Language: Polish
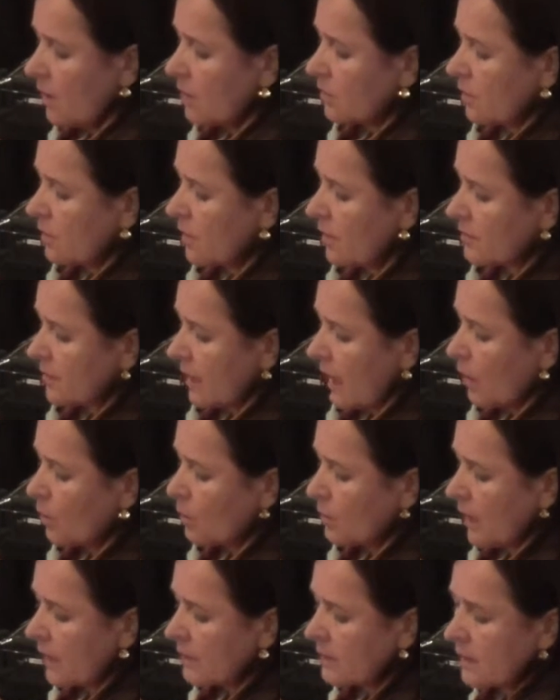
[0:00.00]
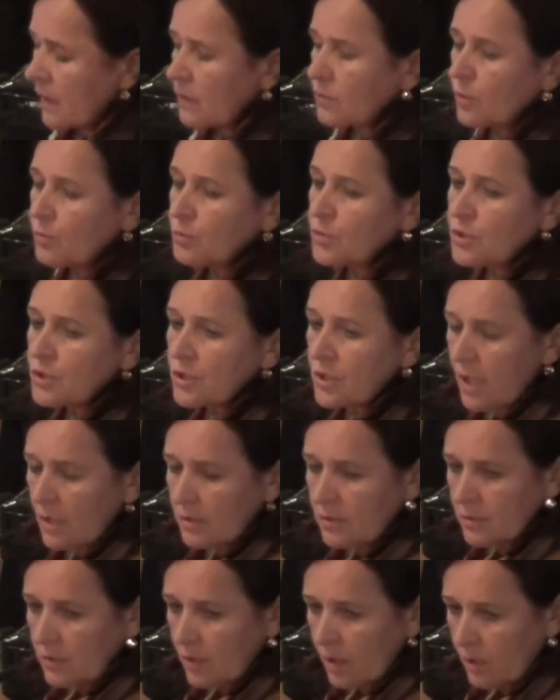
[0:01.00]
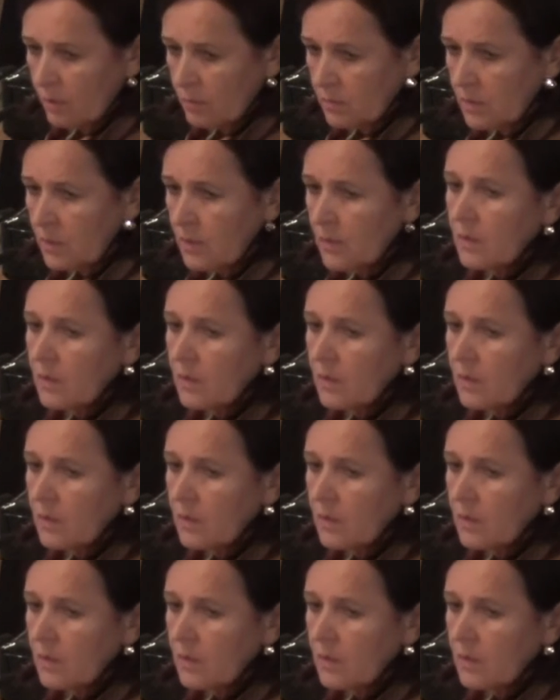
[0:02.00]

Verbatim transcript: to jest akurat na tą średnią